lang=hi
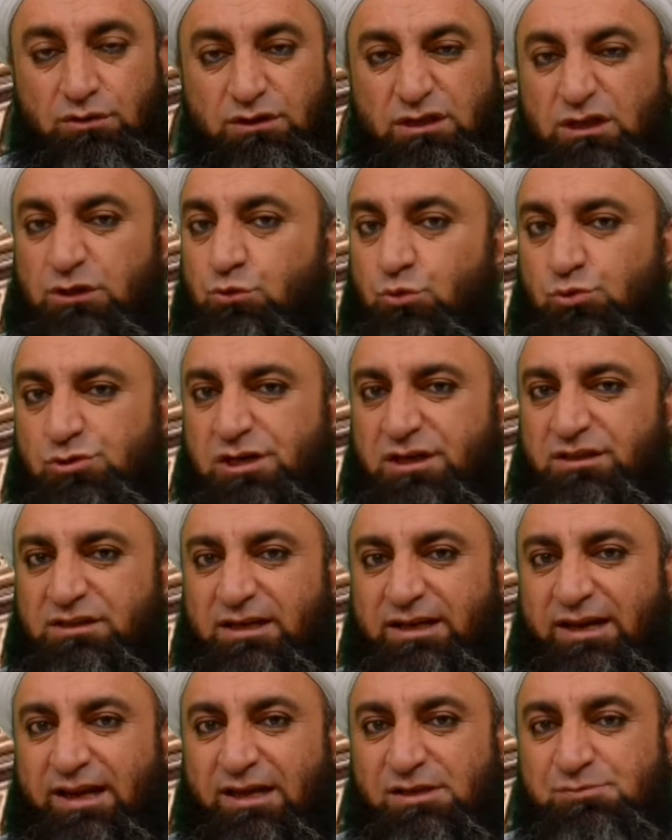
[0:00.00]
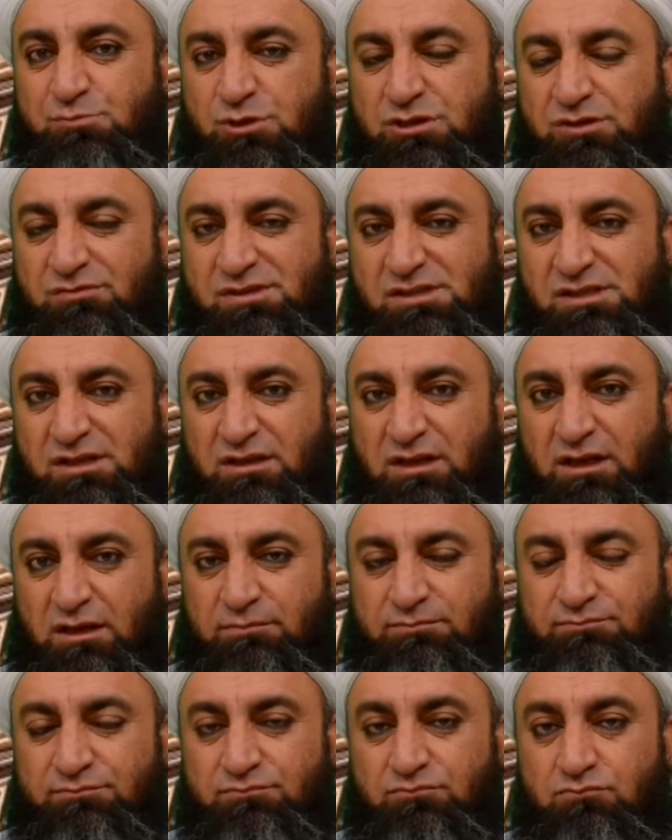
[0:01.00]
ये दूसरी दलील है मुजविज़ीन की
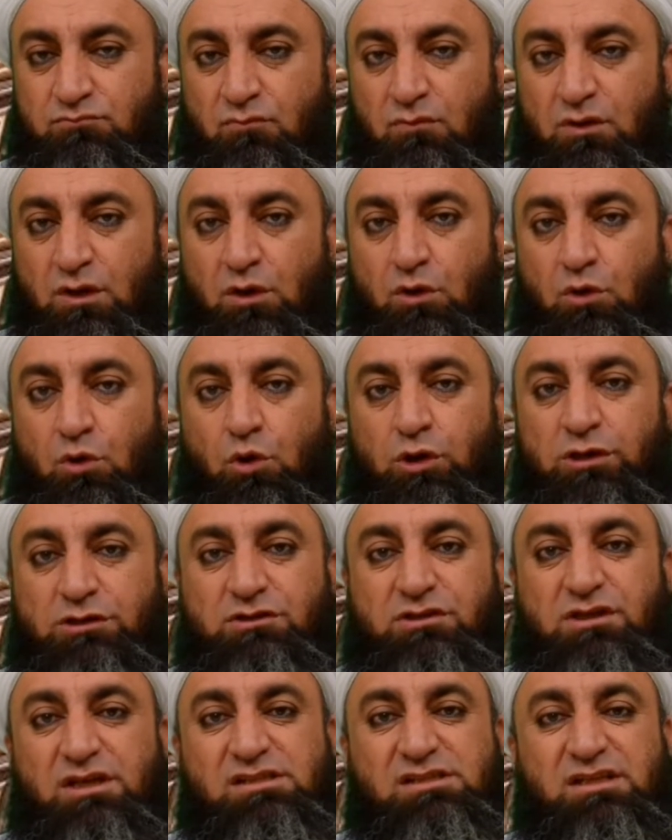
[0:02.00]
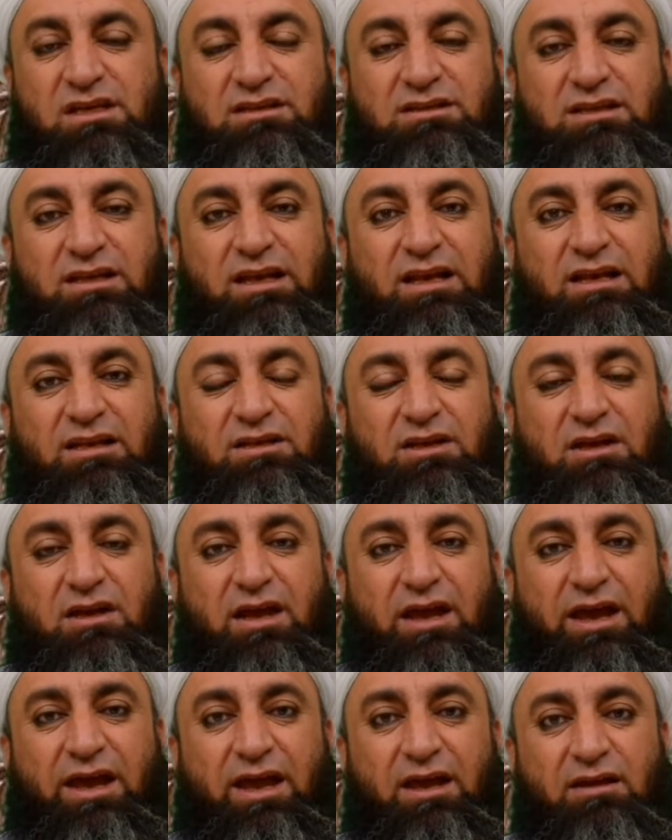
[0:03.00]
और तीसरी दलील ये
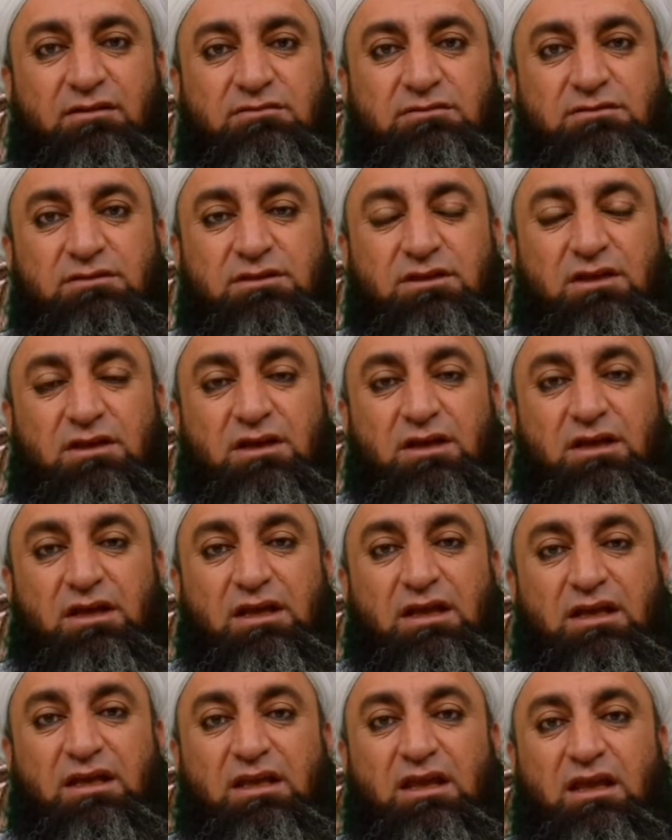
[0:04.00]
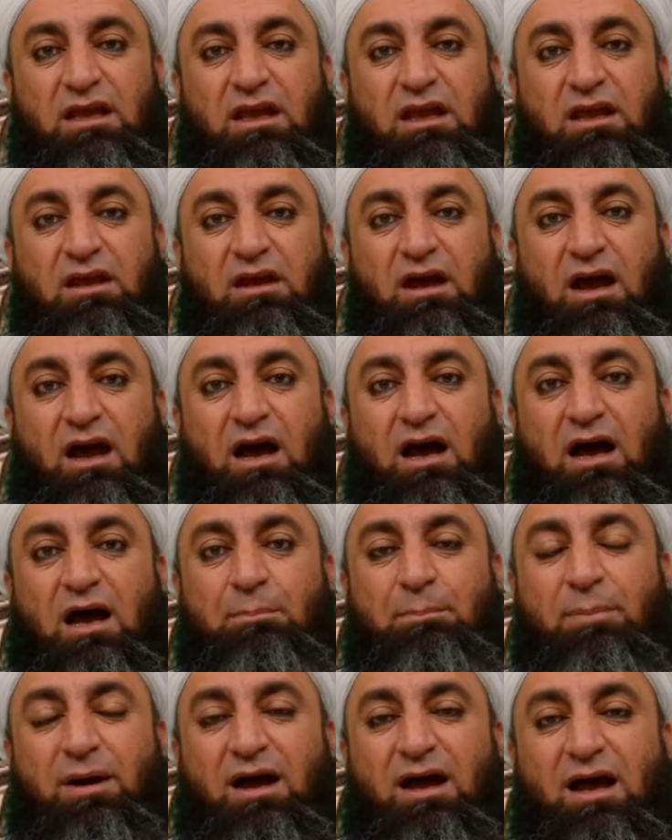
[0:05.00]
है कि
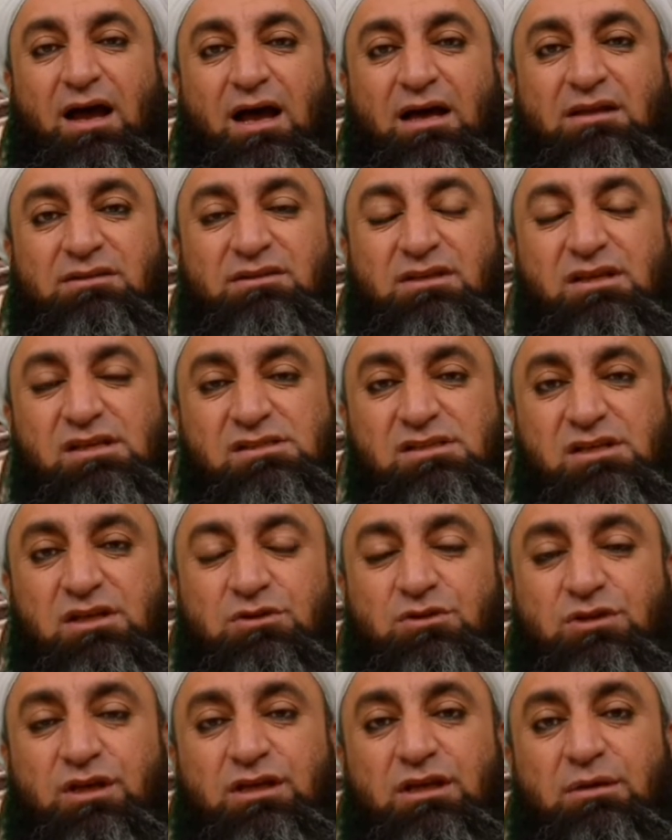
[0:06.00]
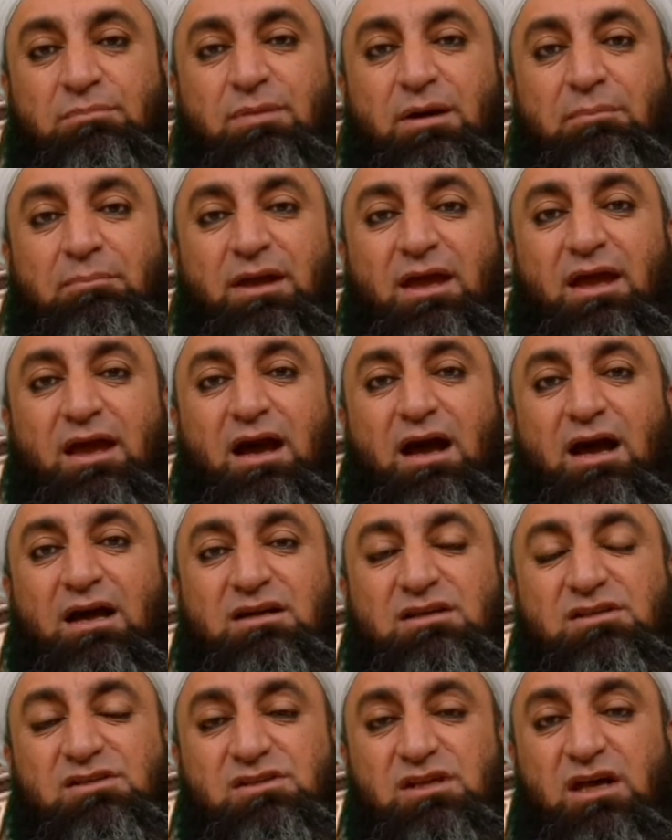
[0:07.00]
आप अहादीस तयबा में
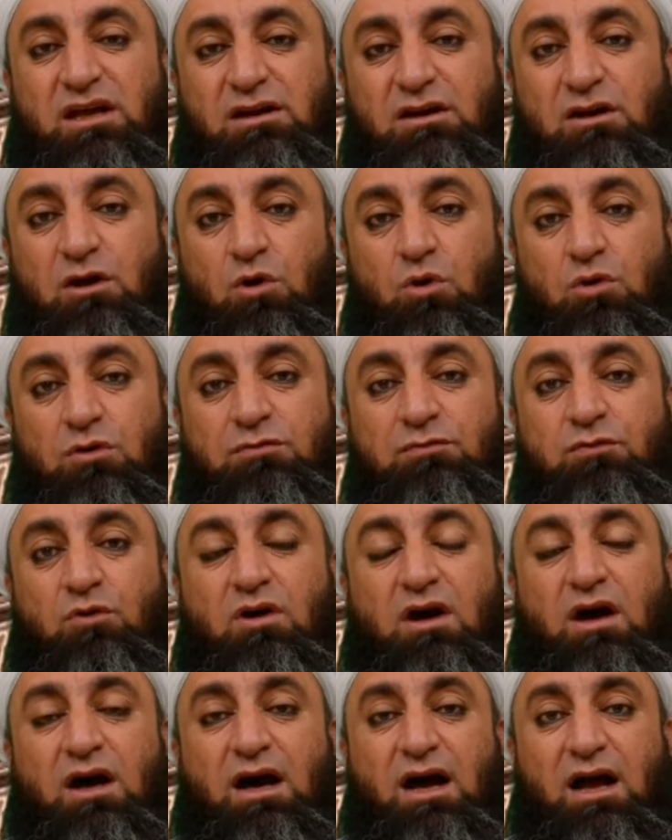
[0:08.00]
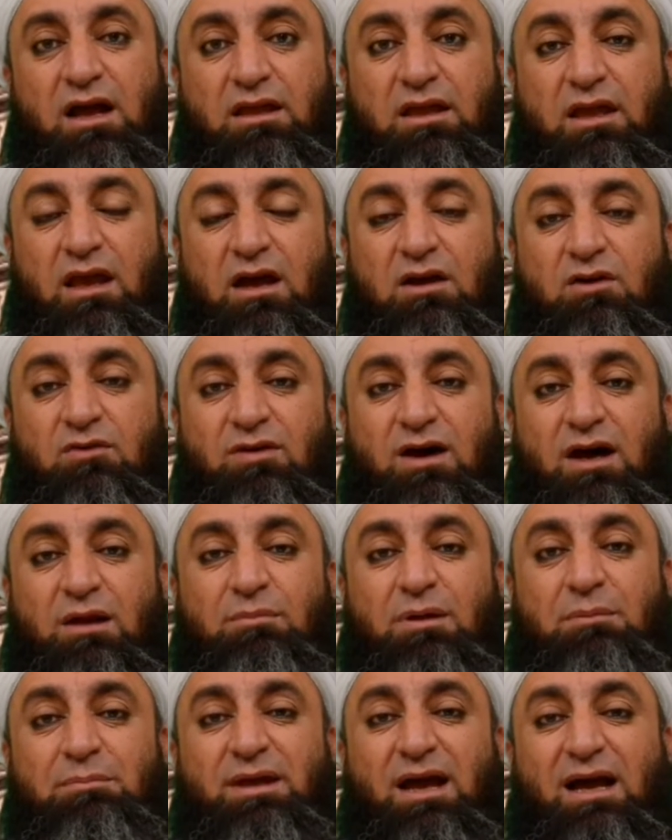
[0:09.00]
अक्सर और फ़ुकाहा के अकवाल
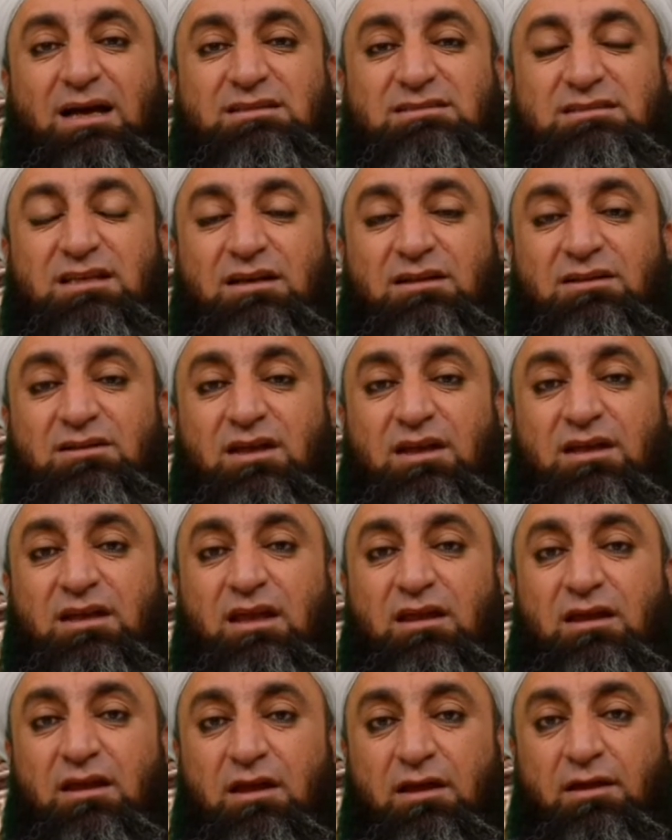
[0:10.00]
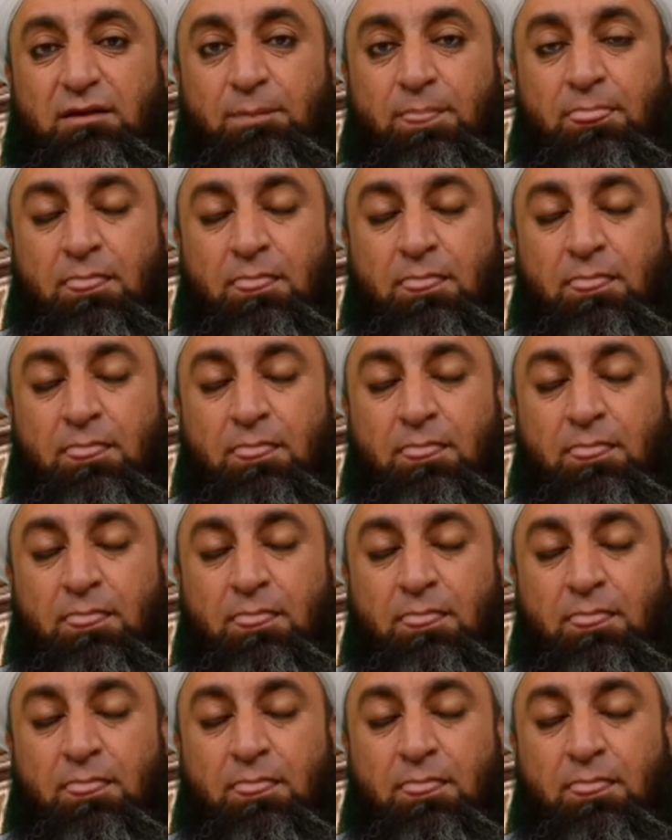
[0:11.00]
में भी अक्सर देखेंगे